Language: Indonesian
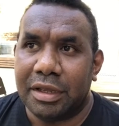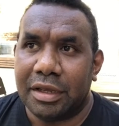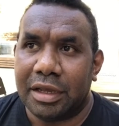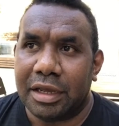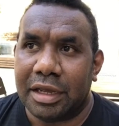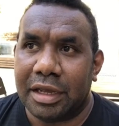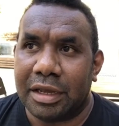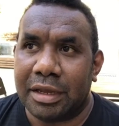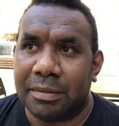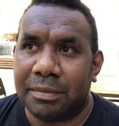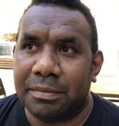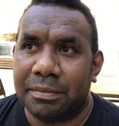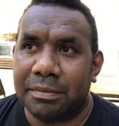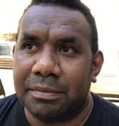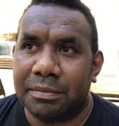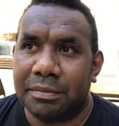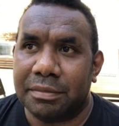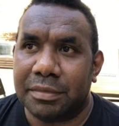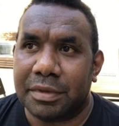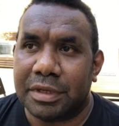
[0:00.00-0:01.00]
um,
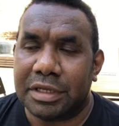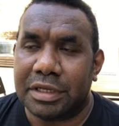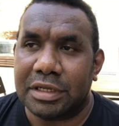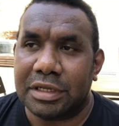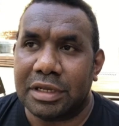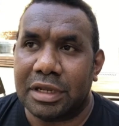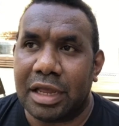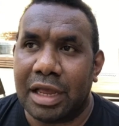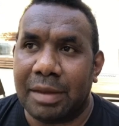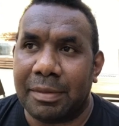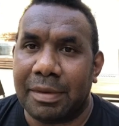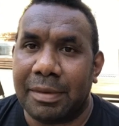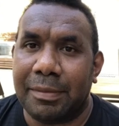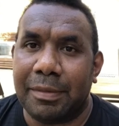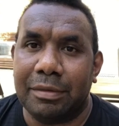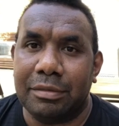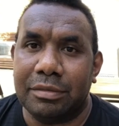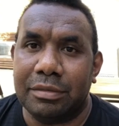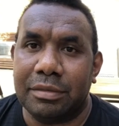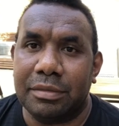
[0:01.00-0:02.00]
apa
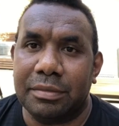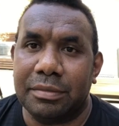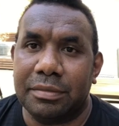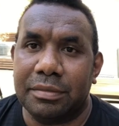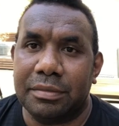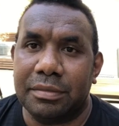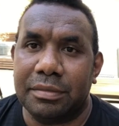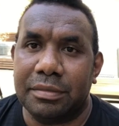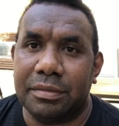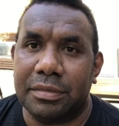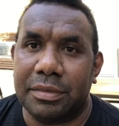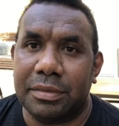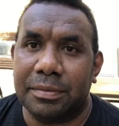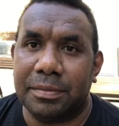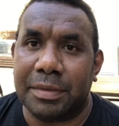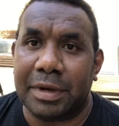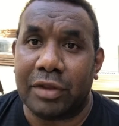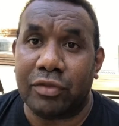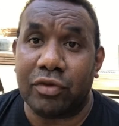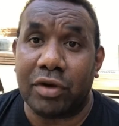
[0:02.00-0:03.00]

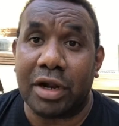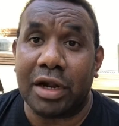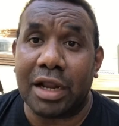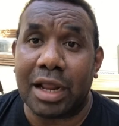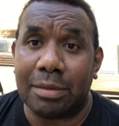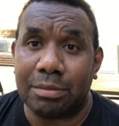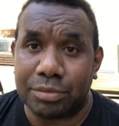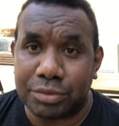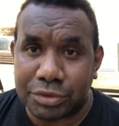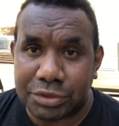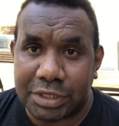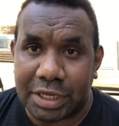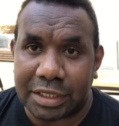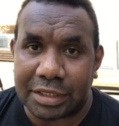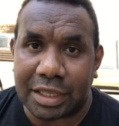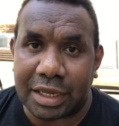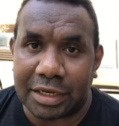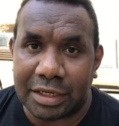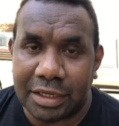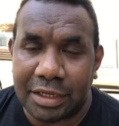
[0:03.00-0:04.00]
peraturan kampus yang
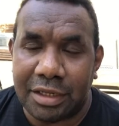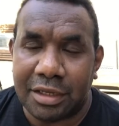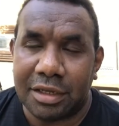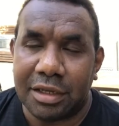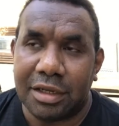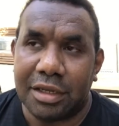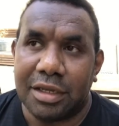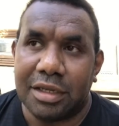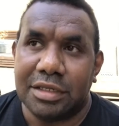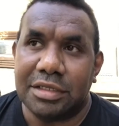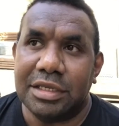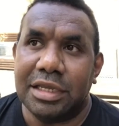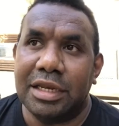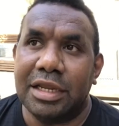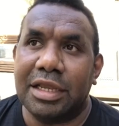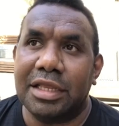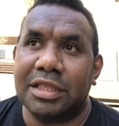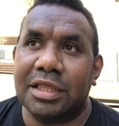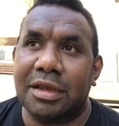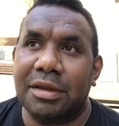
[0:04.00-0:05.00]
tadi jadi
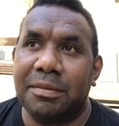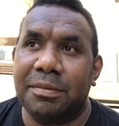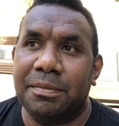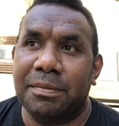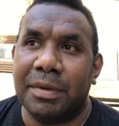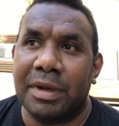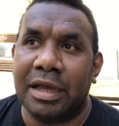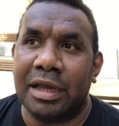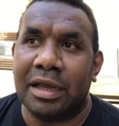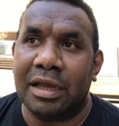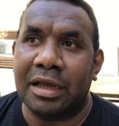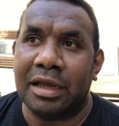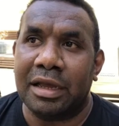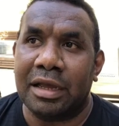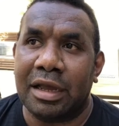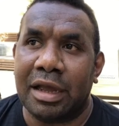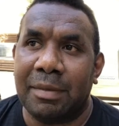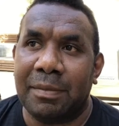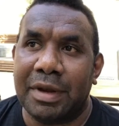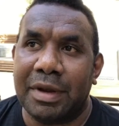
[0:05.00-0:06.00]
kita uh,
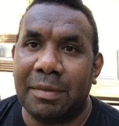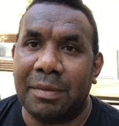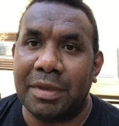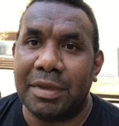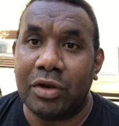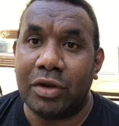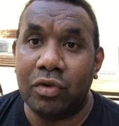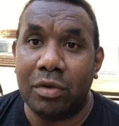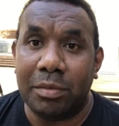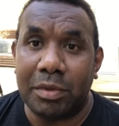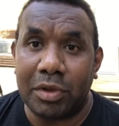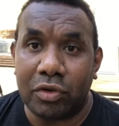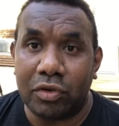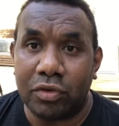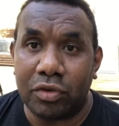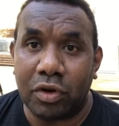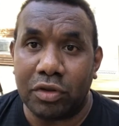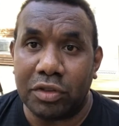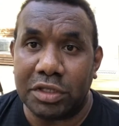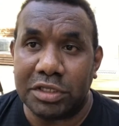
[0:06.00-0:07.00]
apa namanya dua minggu
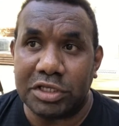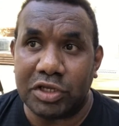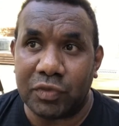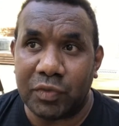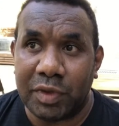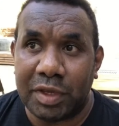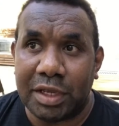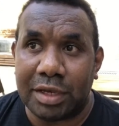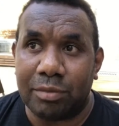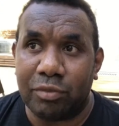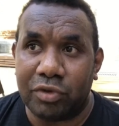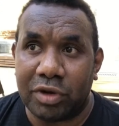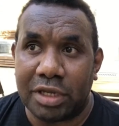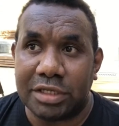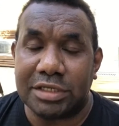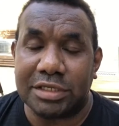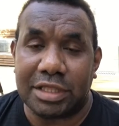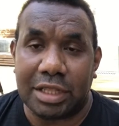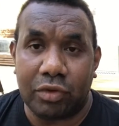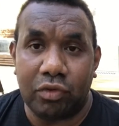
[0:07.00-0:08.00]
non teaching week kemudian
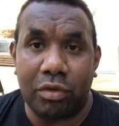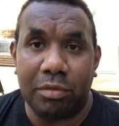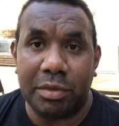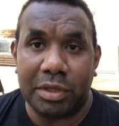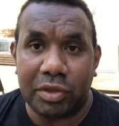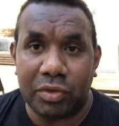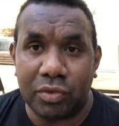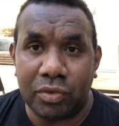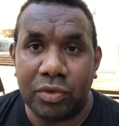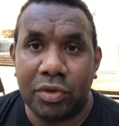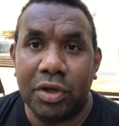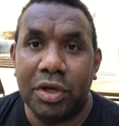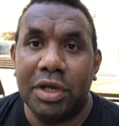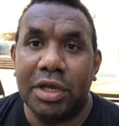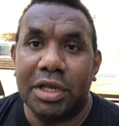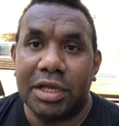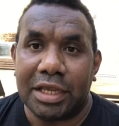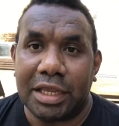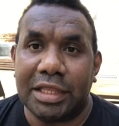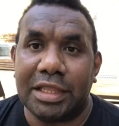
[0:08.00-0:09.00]
setelah dua minggu
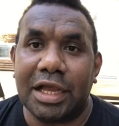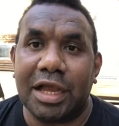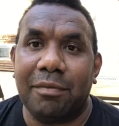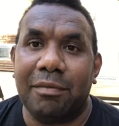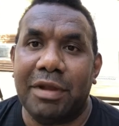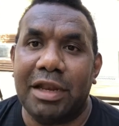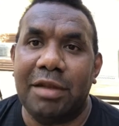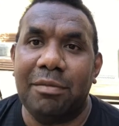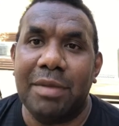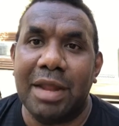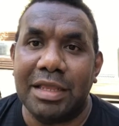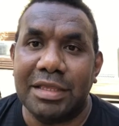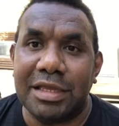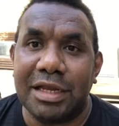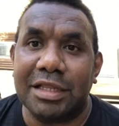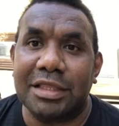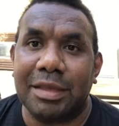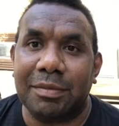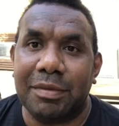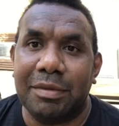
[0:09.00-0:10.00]
kita kembali
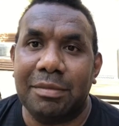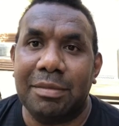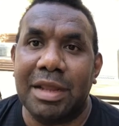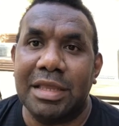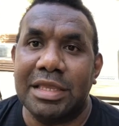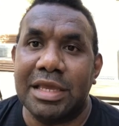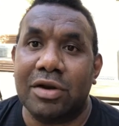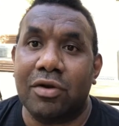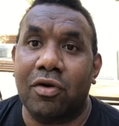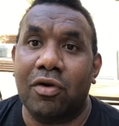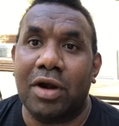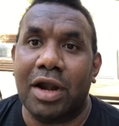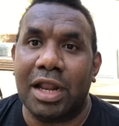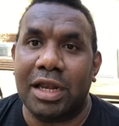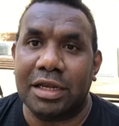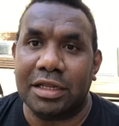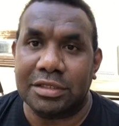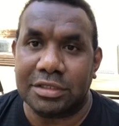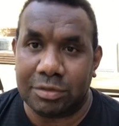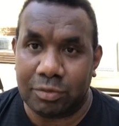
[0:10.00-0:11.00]
belajar tapi belajar
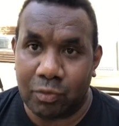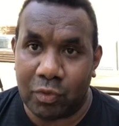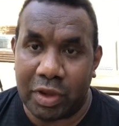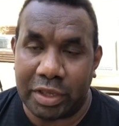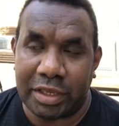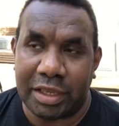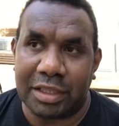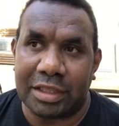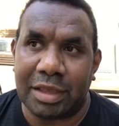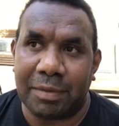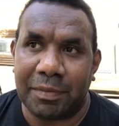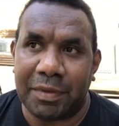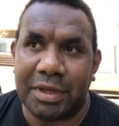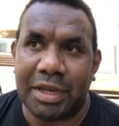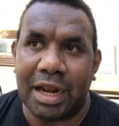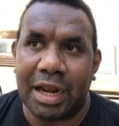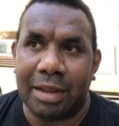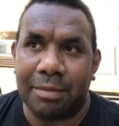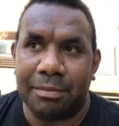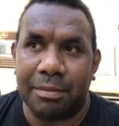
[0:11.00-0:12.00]
online semuanya tapi
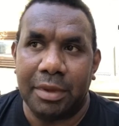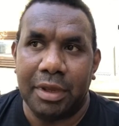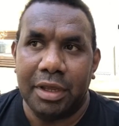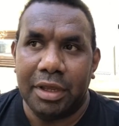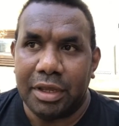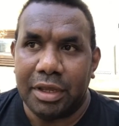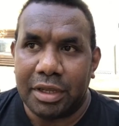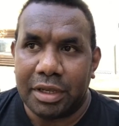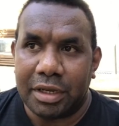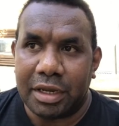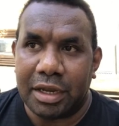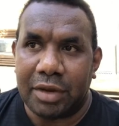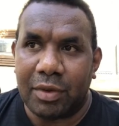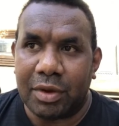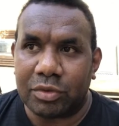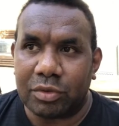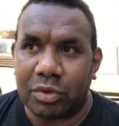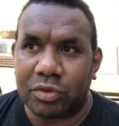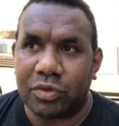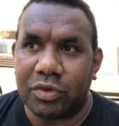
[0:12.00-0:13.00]
dalam eh, waktu
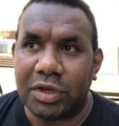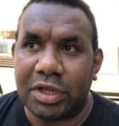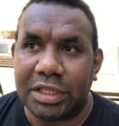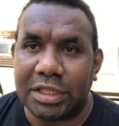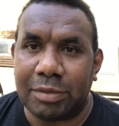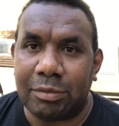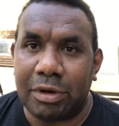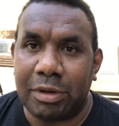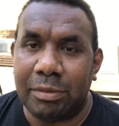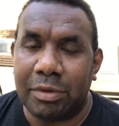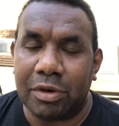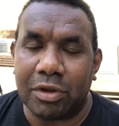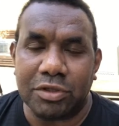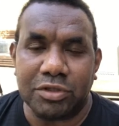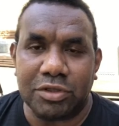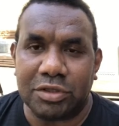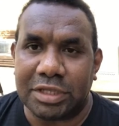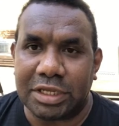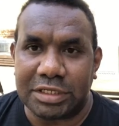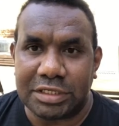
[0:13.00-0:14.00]
waktu-waktu ini kita boleh
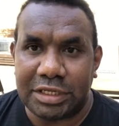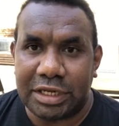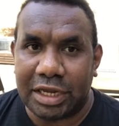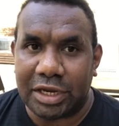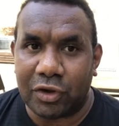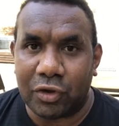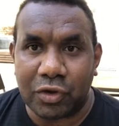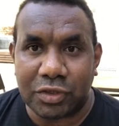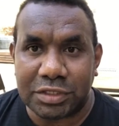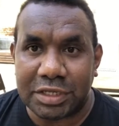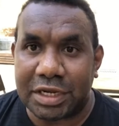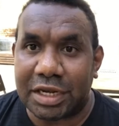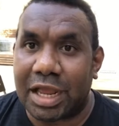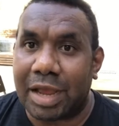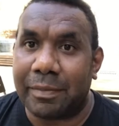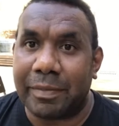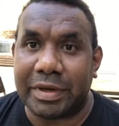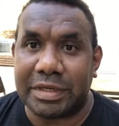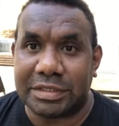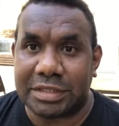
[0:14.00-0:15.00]
berkonsultasi dengan dosen
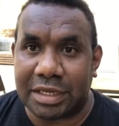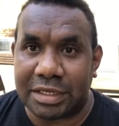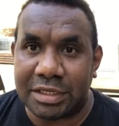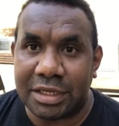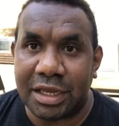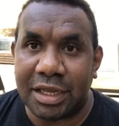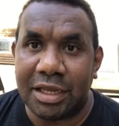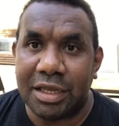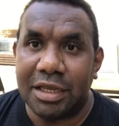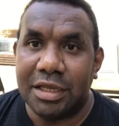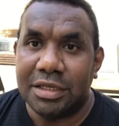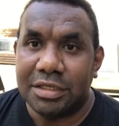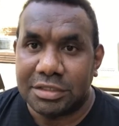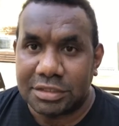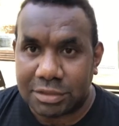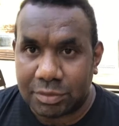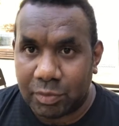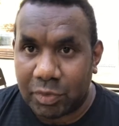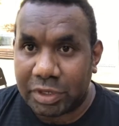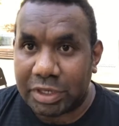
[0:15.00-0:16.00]
kapan saja
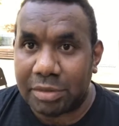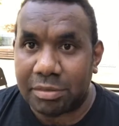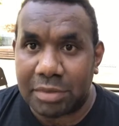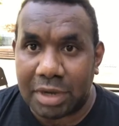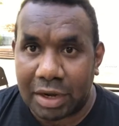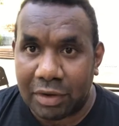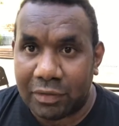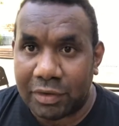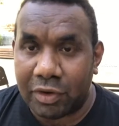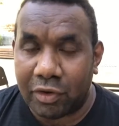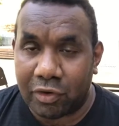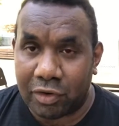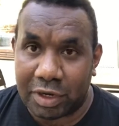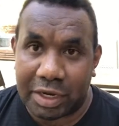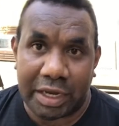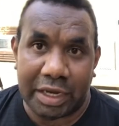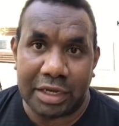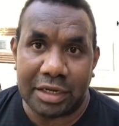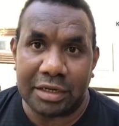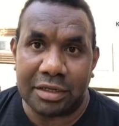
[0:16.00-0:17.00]
semuanya melalui
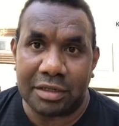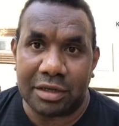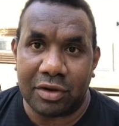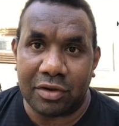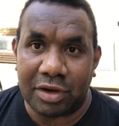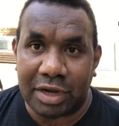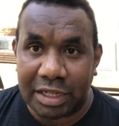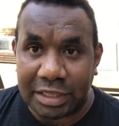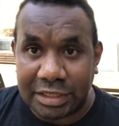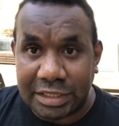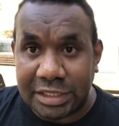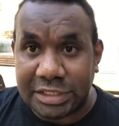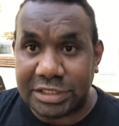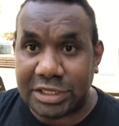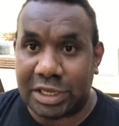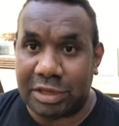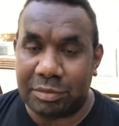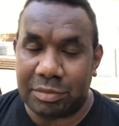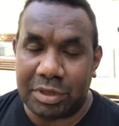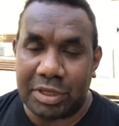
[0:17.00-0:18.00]
online online
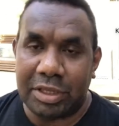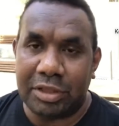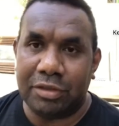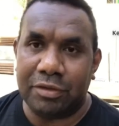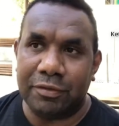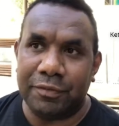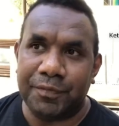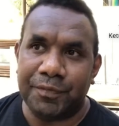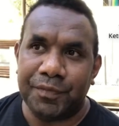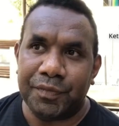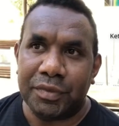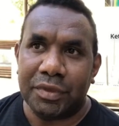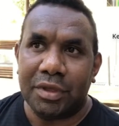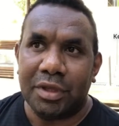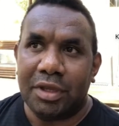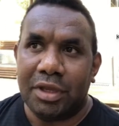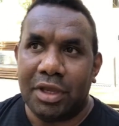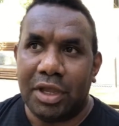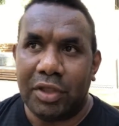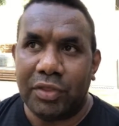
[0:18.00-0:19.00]
teaching begitu
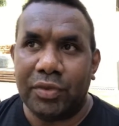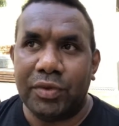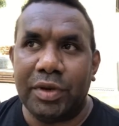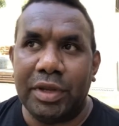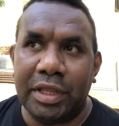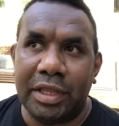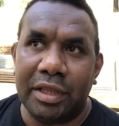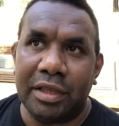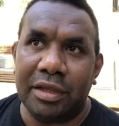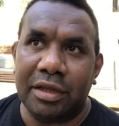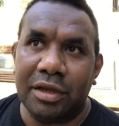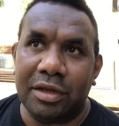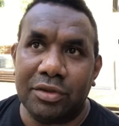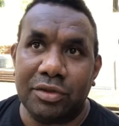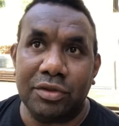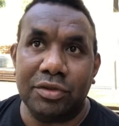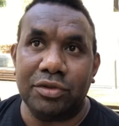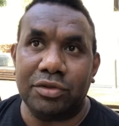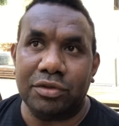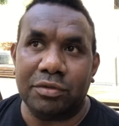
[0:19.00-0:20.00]
itu di itu
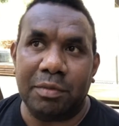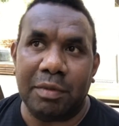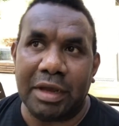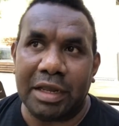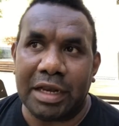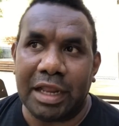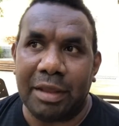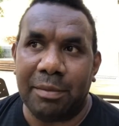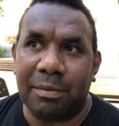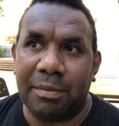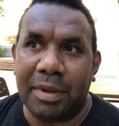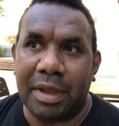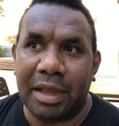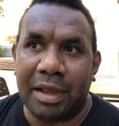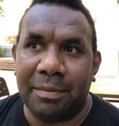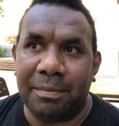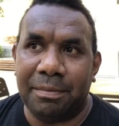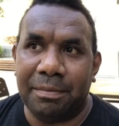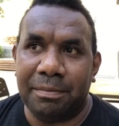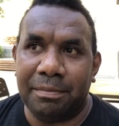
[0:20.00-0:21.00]
untuk mengenai uh,
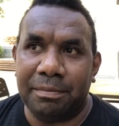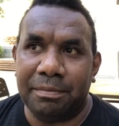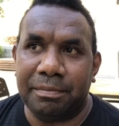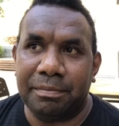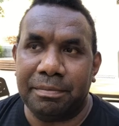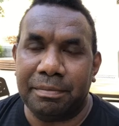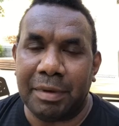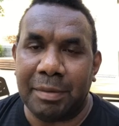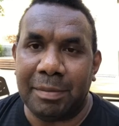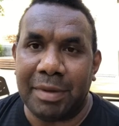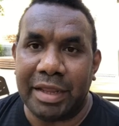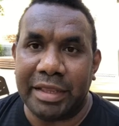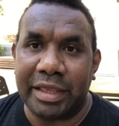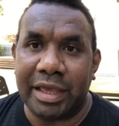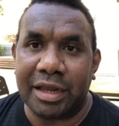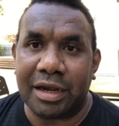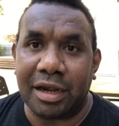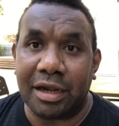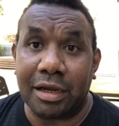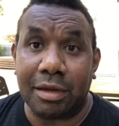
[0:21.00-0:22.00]

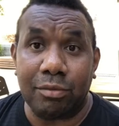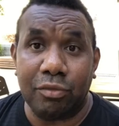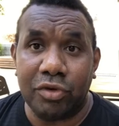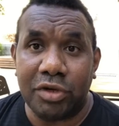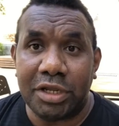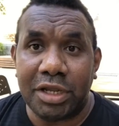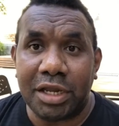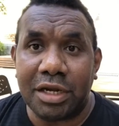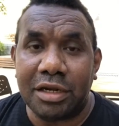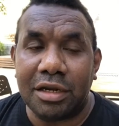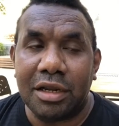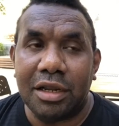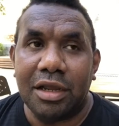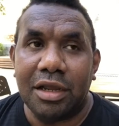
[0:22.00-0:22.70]
pembelajaran kemudian